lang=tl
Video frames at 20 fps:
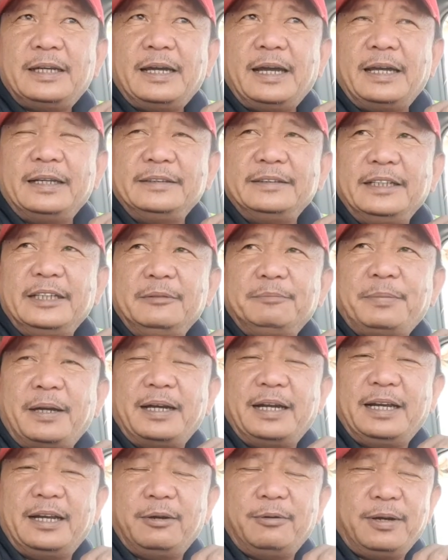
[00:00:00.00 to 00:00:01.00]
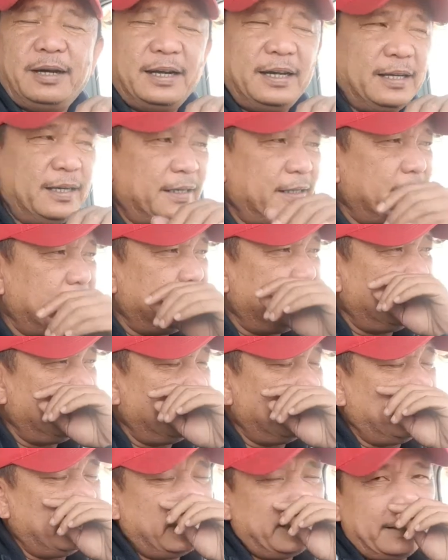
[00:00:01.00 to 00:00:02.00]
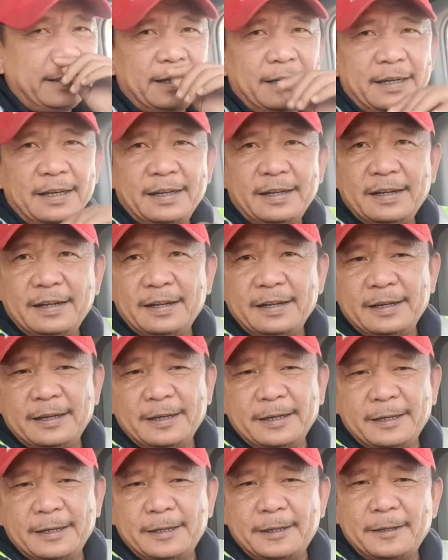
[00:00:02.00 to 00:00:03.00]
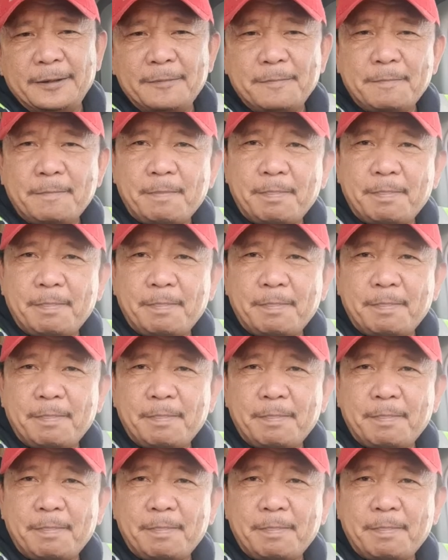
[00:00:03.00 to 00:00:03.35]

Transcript: And then pangalawa, uh,